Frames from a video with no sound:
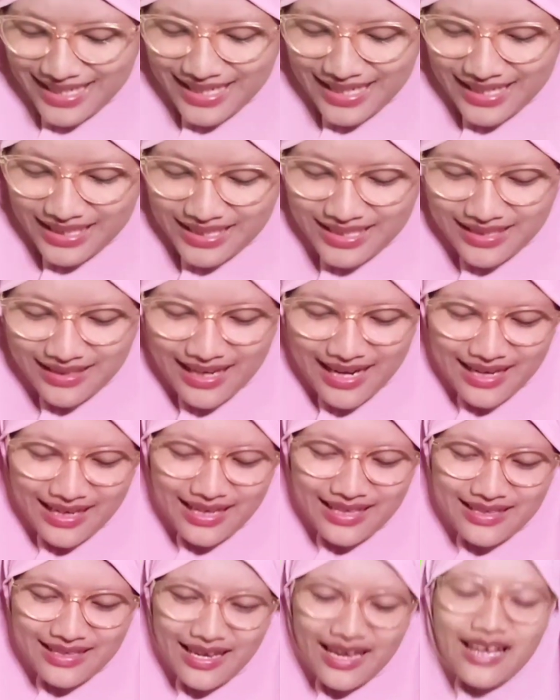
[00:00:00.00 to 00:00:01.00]
ini
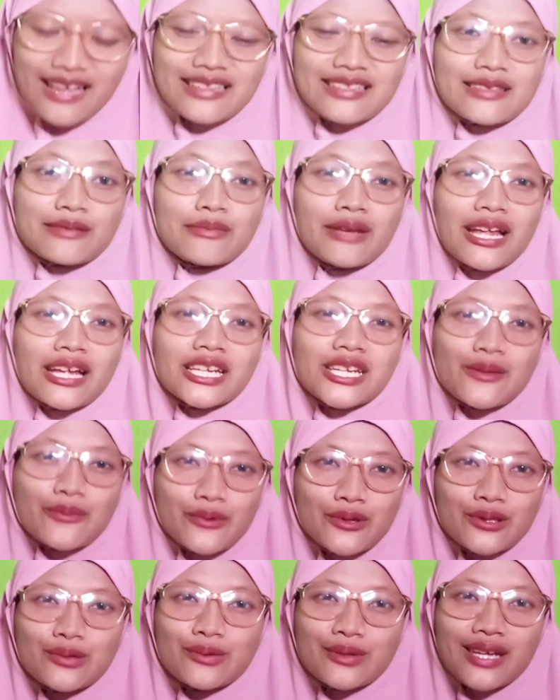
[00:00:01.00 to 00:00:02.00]
celananya 9000
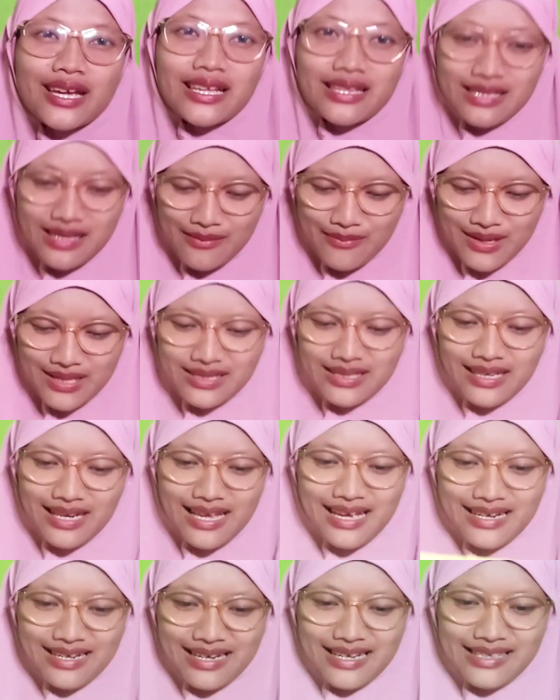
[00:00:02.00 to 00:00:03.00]
sudah sama
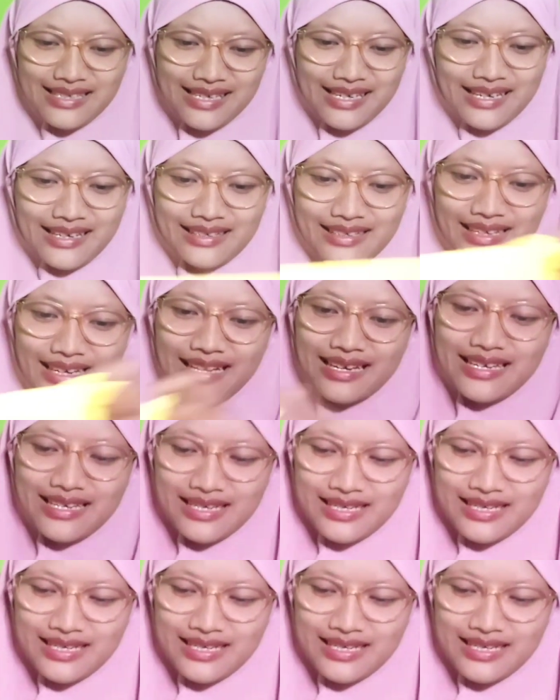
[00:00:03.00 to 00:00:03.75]
celananya nah,